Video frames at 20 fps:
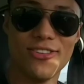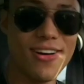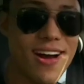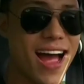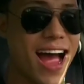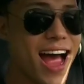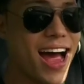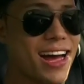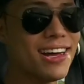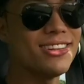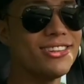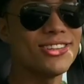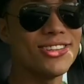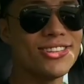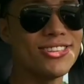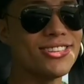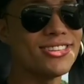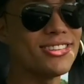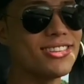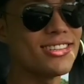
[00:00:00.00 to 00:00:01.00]

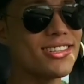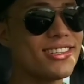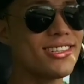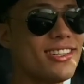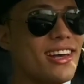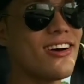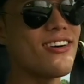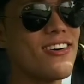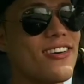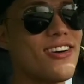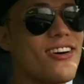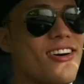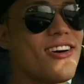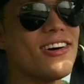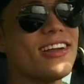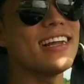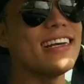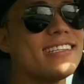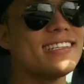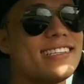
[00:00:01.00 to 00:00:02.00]
Quando no seu
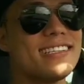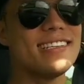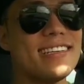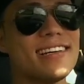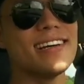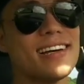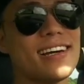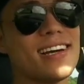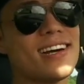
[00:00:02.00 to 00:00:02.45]
coração